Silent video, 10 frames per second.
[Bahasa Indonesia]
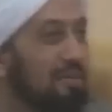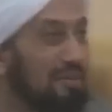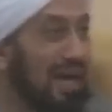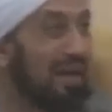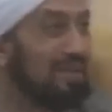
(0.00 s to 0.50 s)

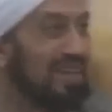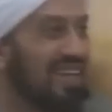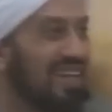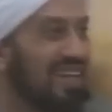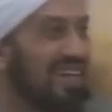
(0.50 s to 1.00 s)
Paham nih ya?
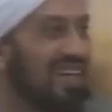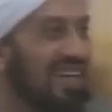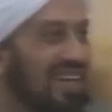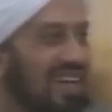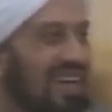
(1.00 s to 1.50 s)

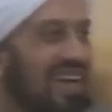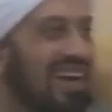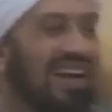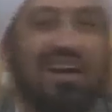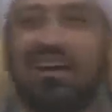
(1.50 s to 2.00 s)

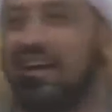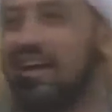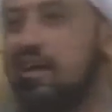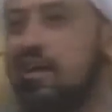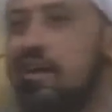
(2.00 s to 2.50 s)

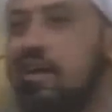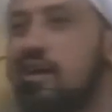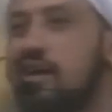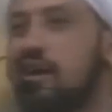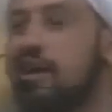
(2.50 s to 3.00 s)
Nah,
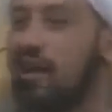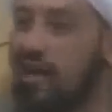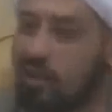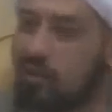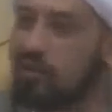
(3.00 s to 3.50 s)
karena
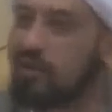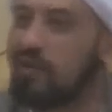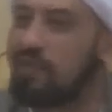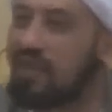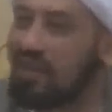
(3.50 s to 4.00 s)
itu
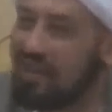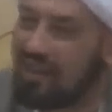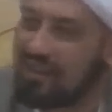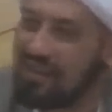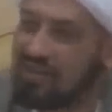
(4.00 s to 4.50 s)

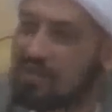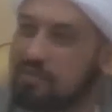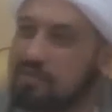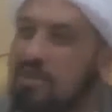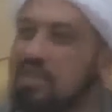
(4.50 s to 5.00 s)

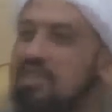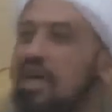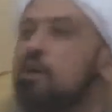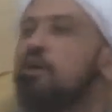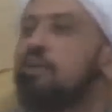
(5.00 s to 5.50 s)

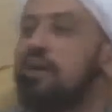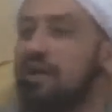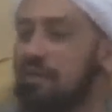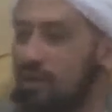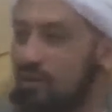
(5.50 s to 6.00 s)
menjauh kepada
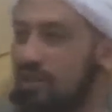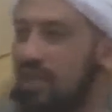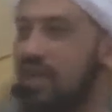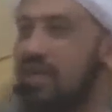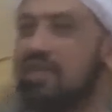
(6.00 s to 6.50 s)

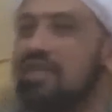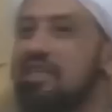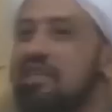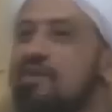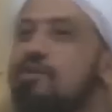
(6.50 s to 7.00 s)
manusia
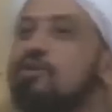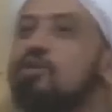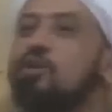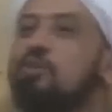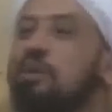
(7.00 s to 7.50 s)
ini
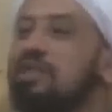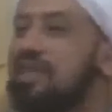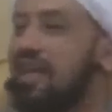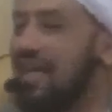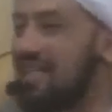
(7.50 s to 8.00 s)
untuk
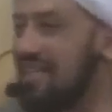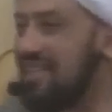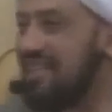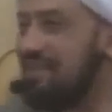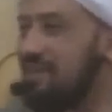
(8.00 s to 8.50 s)
membersihkan hati.
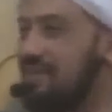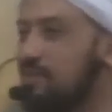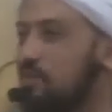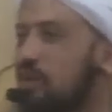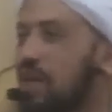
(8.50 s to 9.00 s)

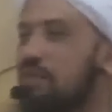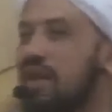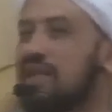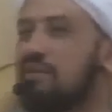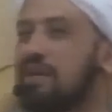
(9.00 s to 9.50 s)
Bukan
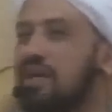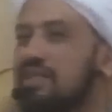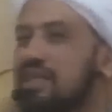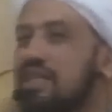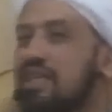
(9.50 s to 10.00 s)
berarti
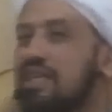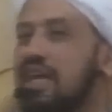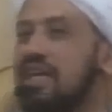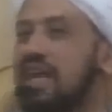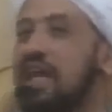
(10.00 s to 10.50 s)
merasa
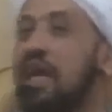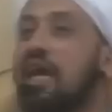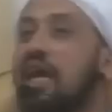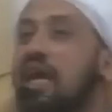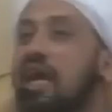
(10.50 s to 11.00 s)
dirinya adalah he,
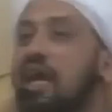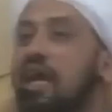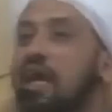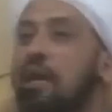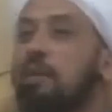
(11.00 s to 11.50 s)

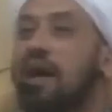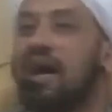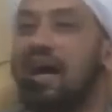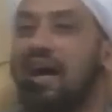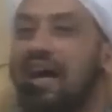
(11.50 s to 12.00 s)

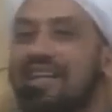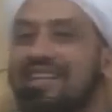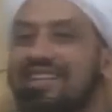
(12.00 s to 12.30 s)
hebat.